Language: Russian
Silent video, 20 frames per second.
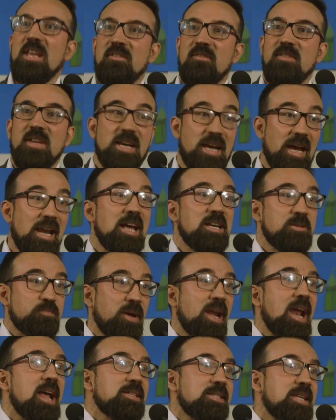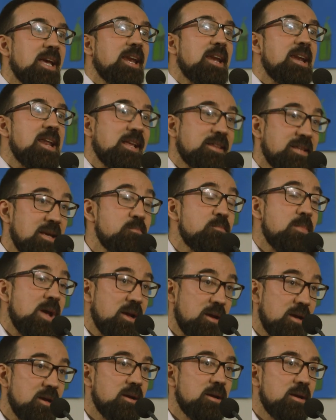Встреча с вами
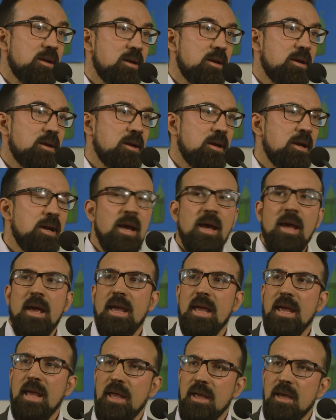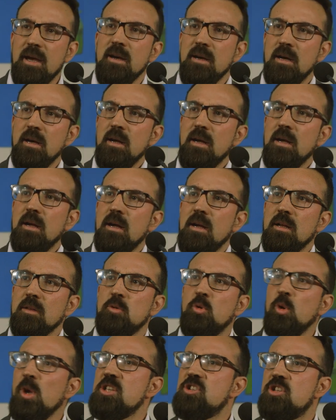э, породила во мне надежду, потому что я
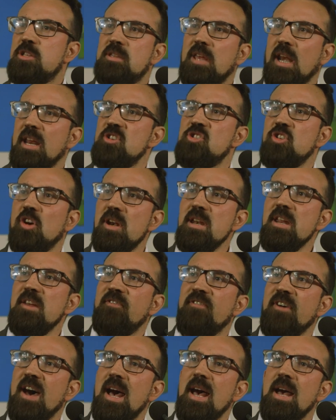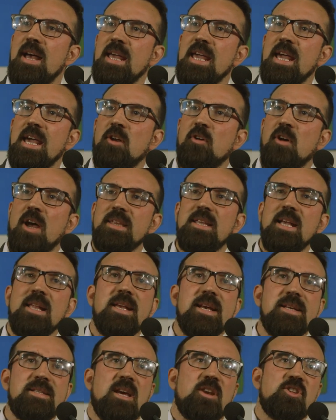видел, какие настоящие
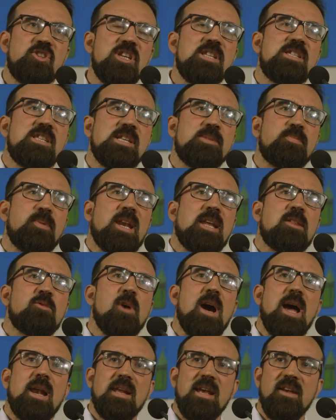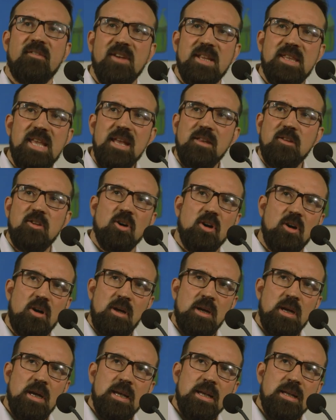живые люди, э,
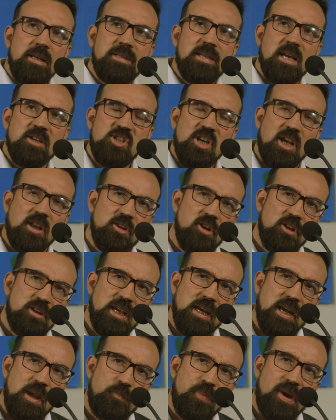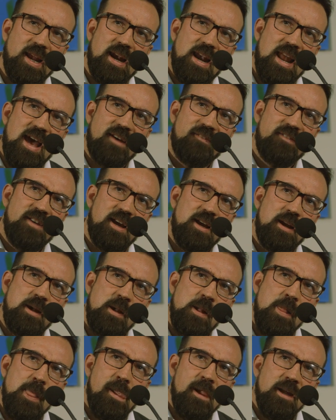какими настоящими живыми
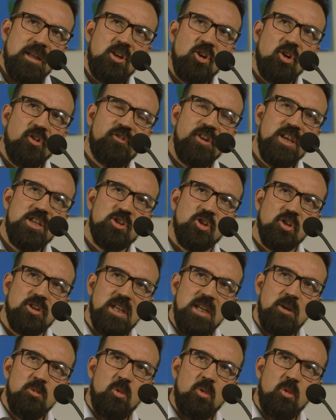людьми вы являетесь.